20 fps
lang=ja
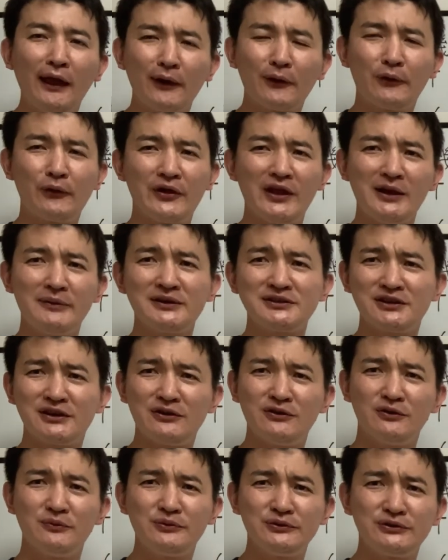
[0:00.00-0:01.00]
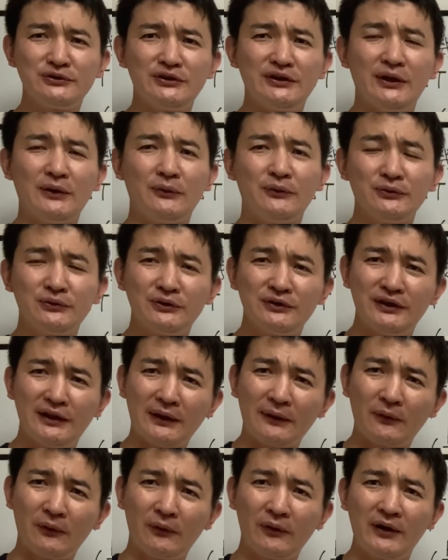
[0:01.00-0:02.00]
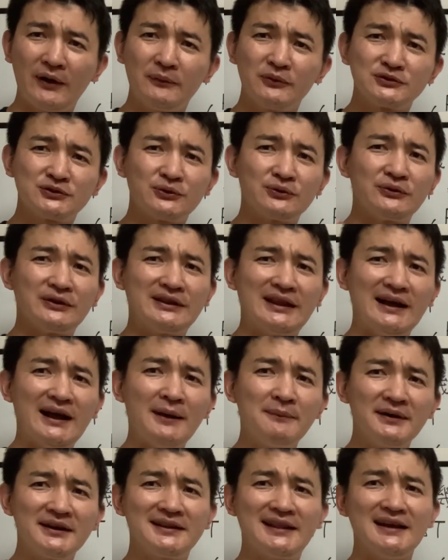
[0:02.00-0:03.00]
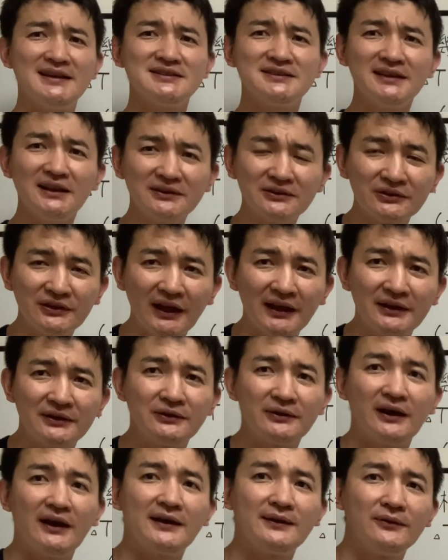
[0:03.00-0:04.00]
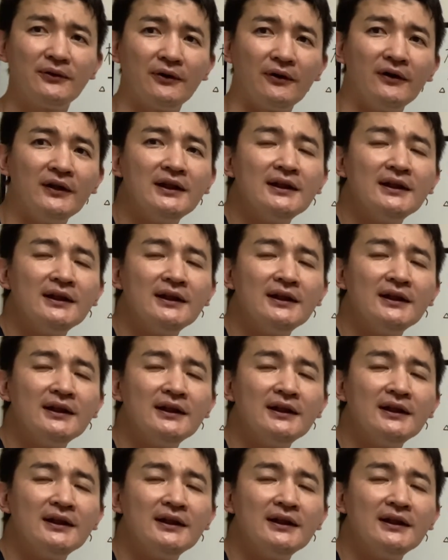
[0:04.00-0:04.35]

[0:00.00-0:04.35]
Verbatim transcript: これやば式の物理で本当にね、これはもう外にあまり出したくないぐらいの、